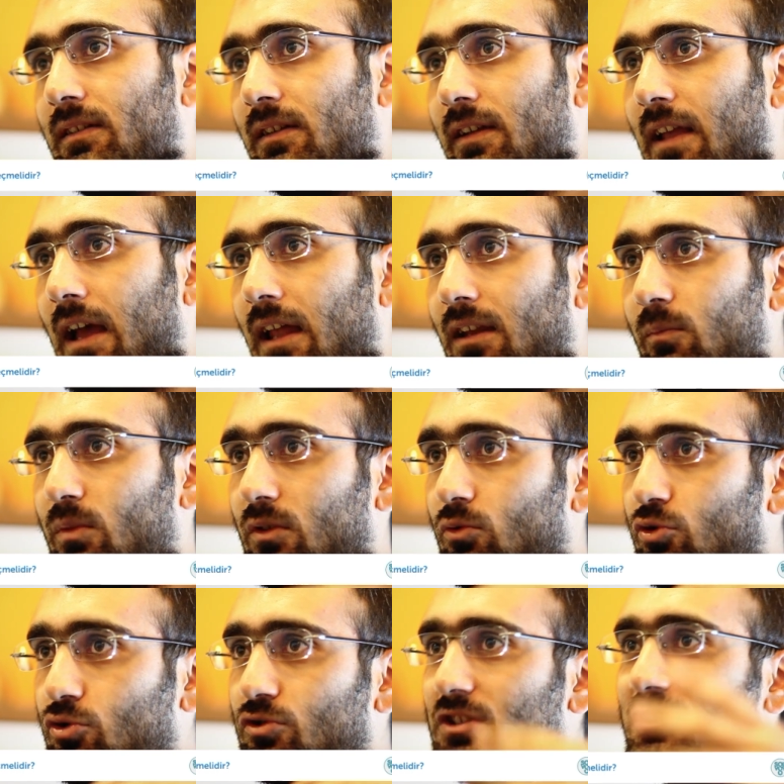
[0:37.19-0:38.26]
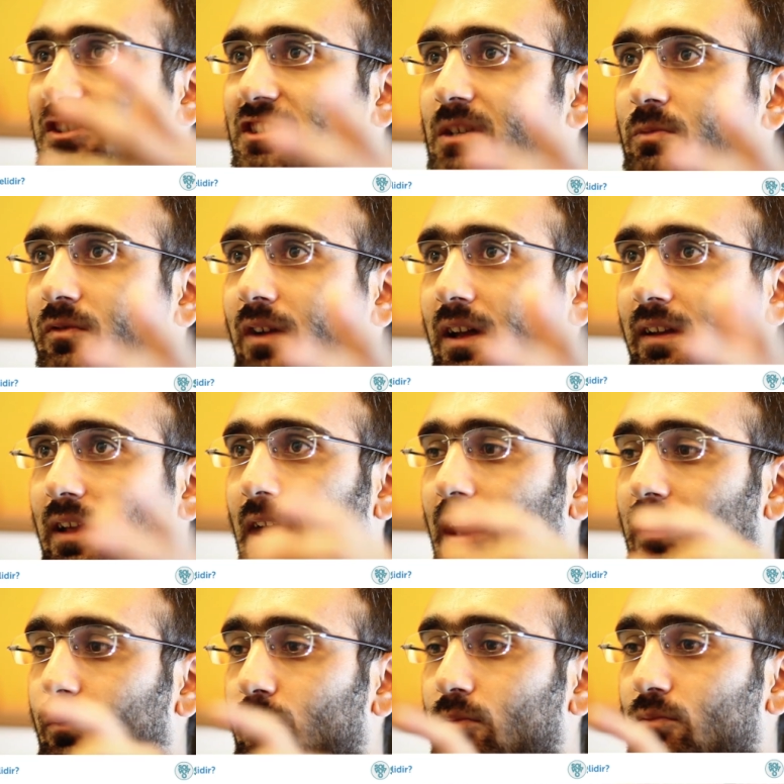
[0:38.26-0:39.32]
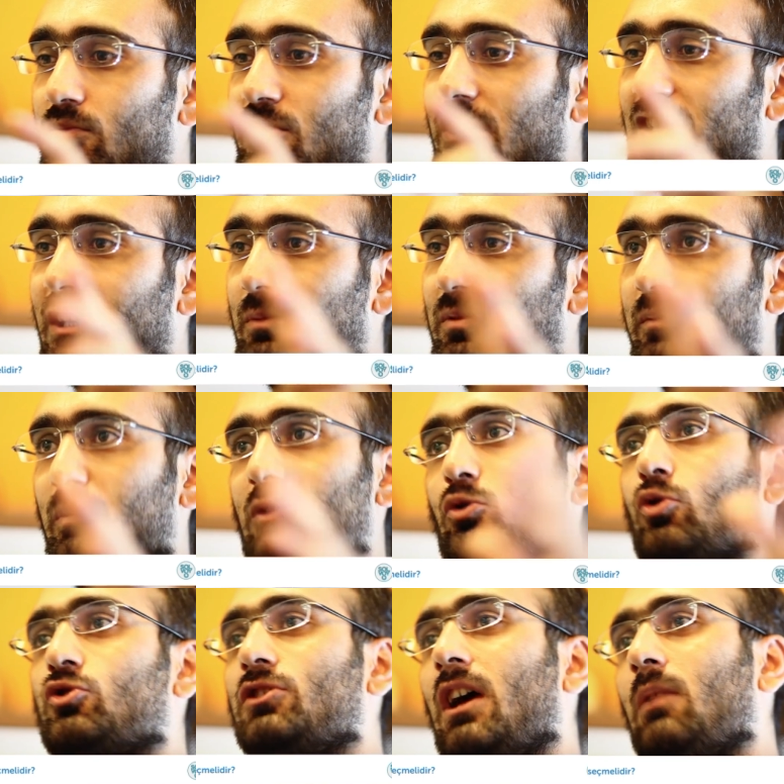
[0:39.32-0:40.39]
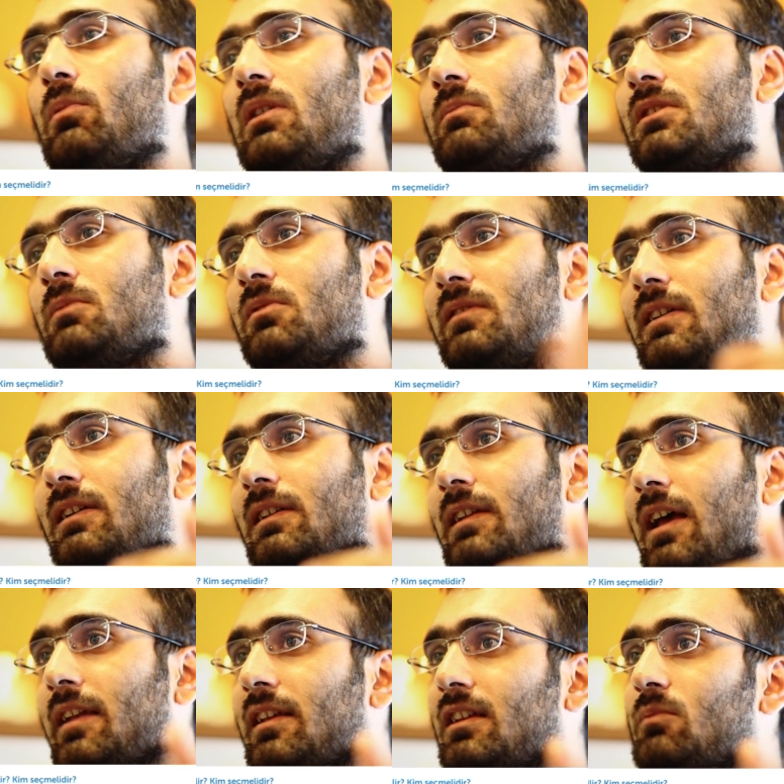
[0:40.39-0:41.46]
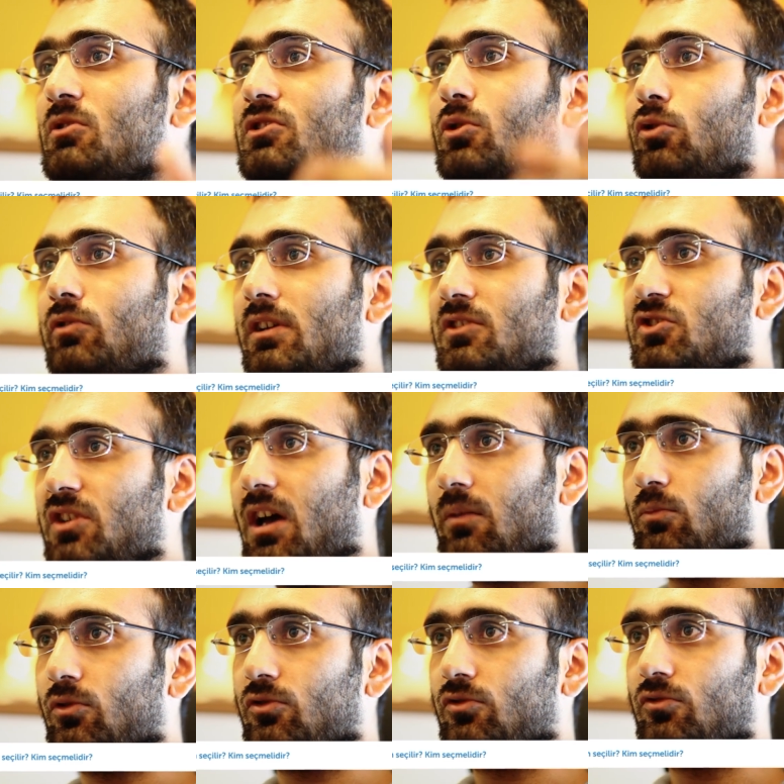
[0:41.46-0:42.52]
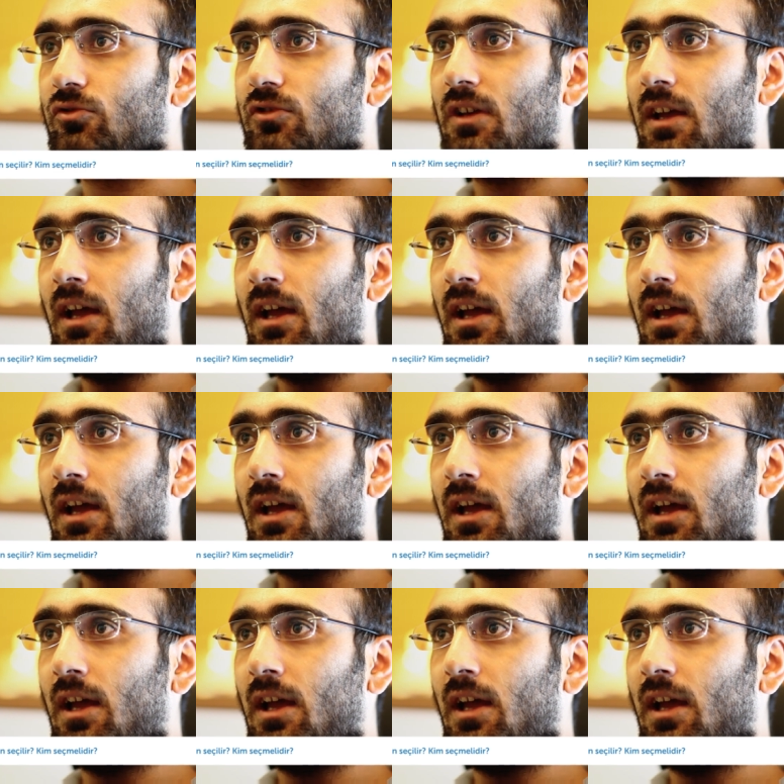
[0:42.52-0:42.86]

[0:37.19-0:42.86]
Yani bir düşünce sistemi var yani. Şey gibi bir sosyal bilim gibi değil yani yeni bir şey ortaya çıkarmıyorsunuz.